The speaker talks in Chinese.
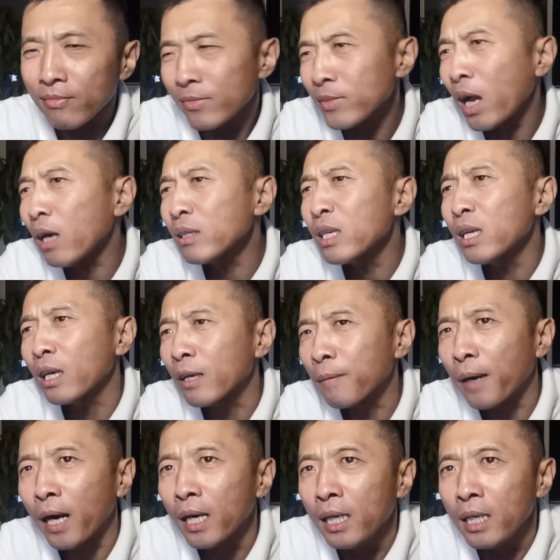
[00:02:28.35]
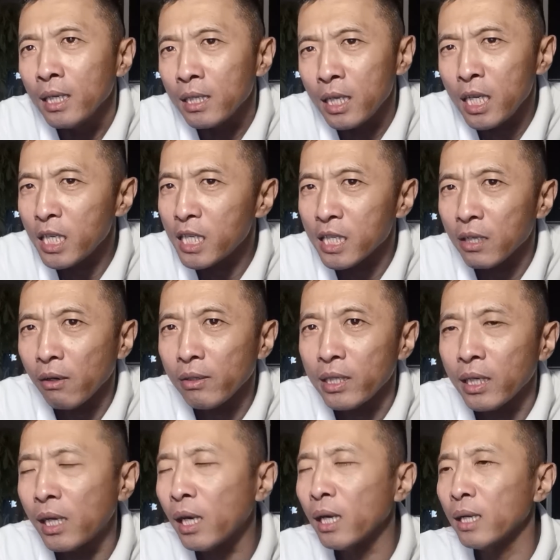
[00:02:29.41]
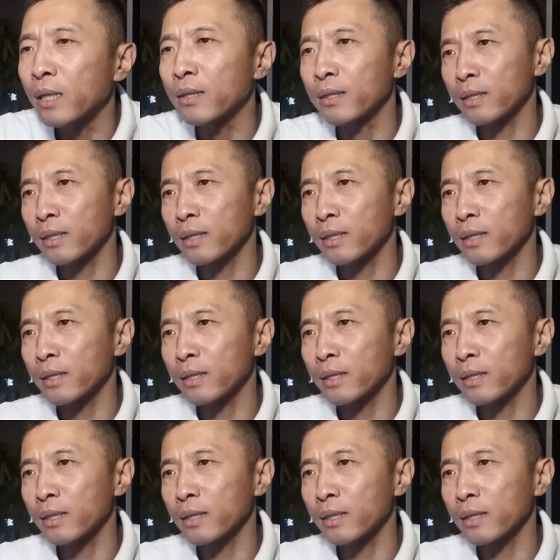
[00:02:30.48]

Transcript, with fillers: 他这人吧，你只要一看，